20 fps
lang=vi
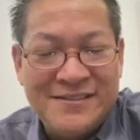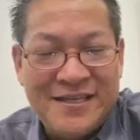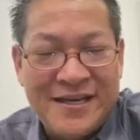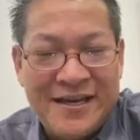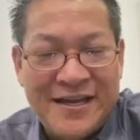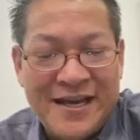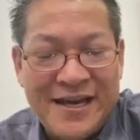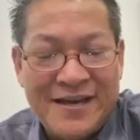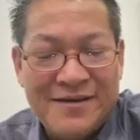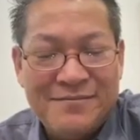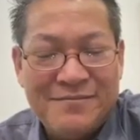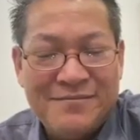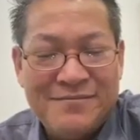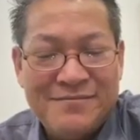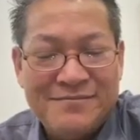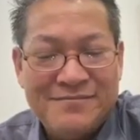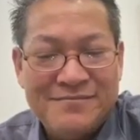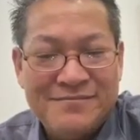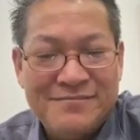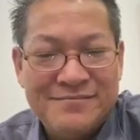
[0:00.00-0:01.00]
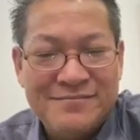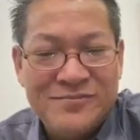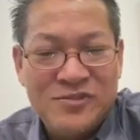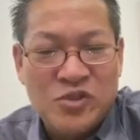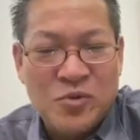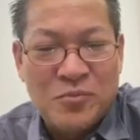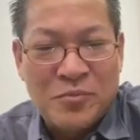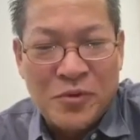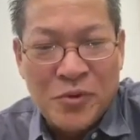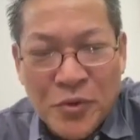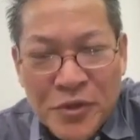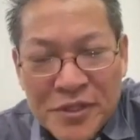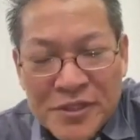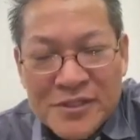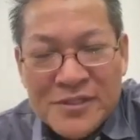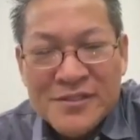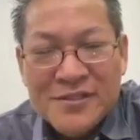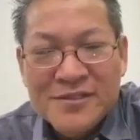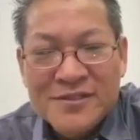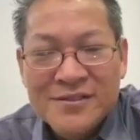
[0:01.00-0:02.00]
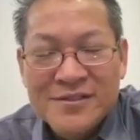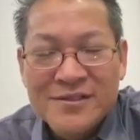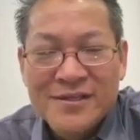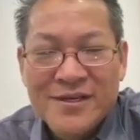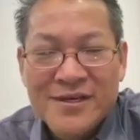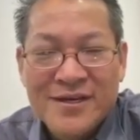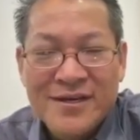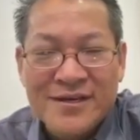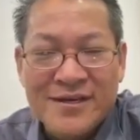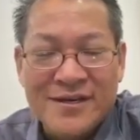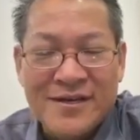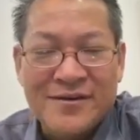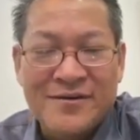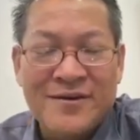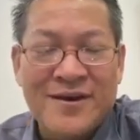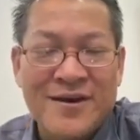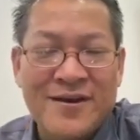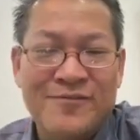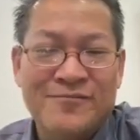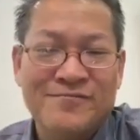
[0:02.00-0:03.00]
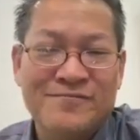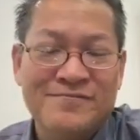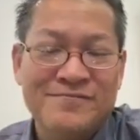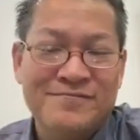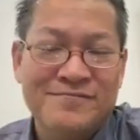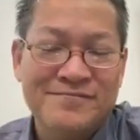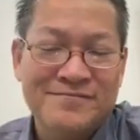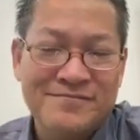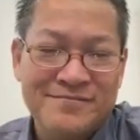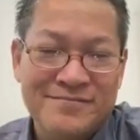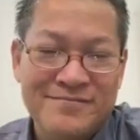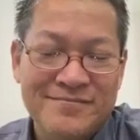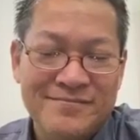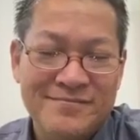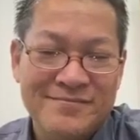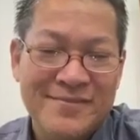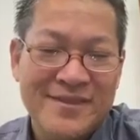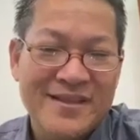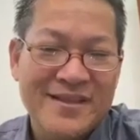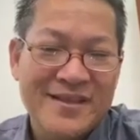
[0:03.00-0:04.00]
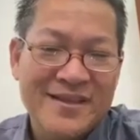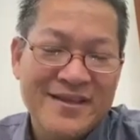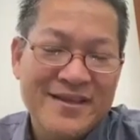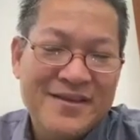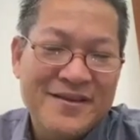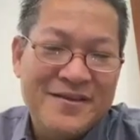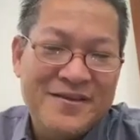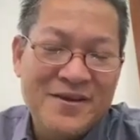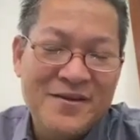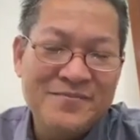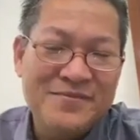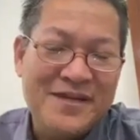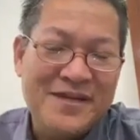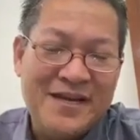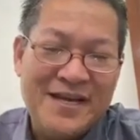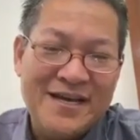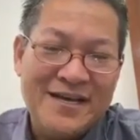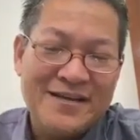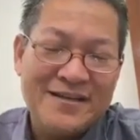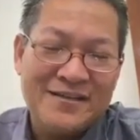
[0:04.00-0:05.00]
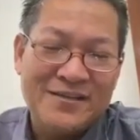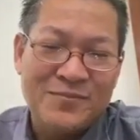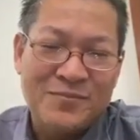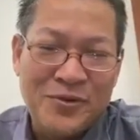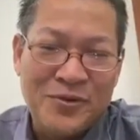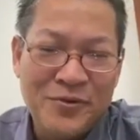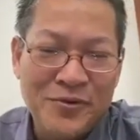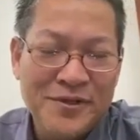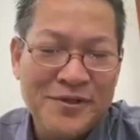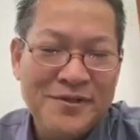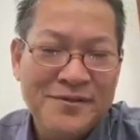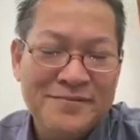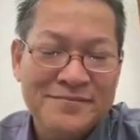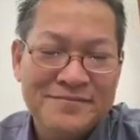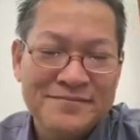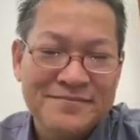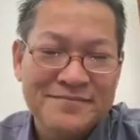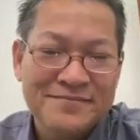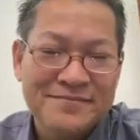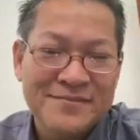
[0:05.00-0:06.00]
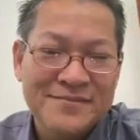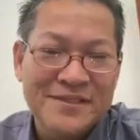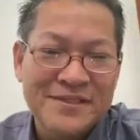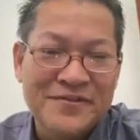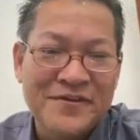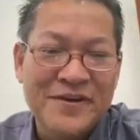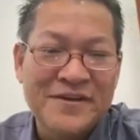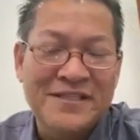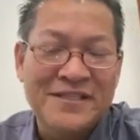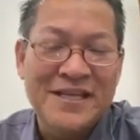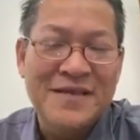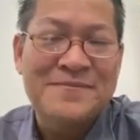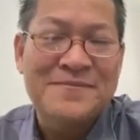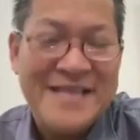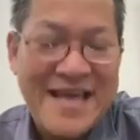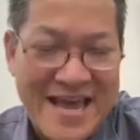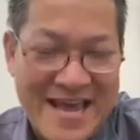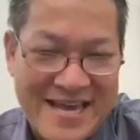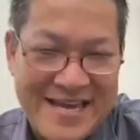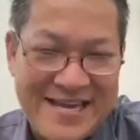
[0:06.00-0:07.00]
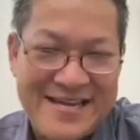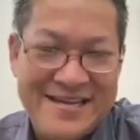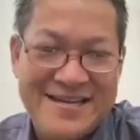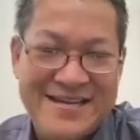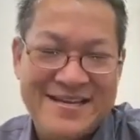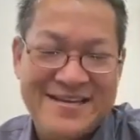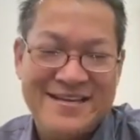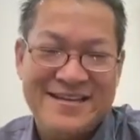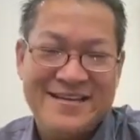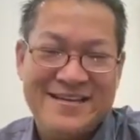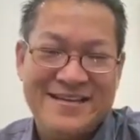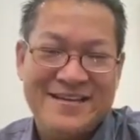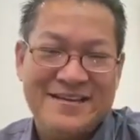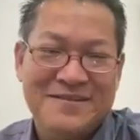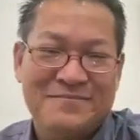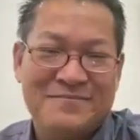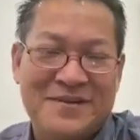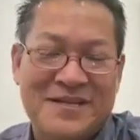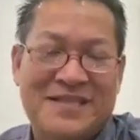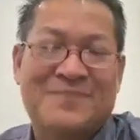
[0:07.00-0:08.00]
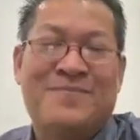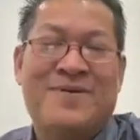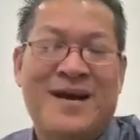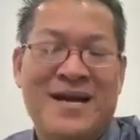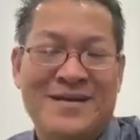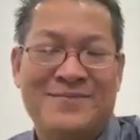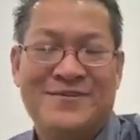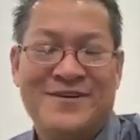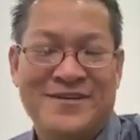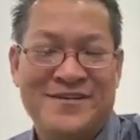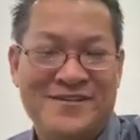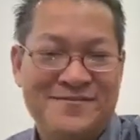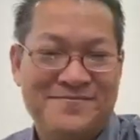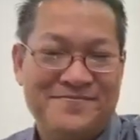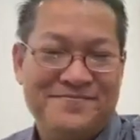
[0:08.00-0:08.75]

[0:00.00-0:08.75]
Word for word: nè chủng nuôi là nông nhóm chia nè chủng nuôi thưa ti xa là tập hợp bọc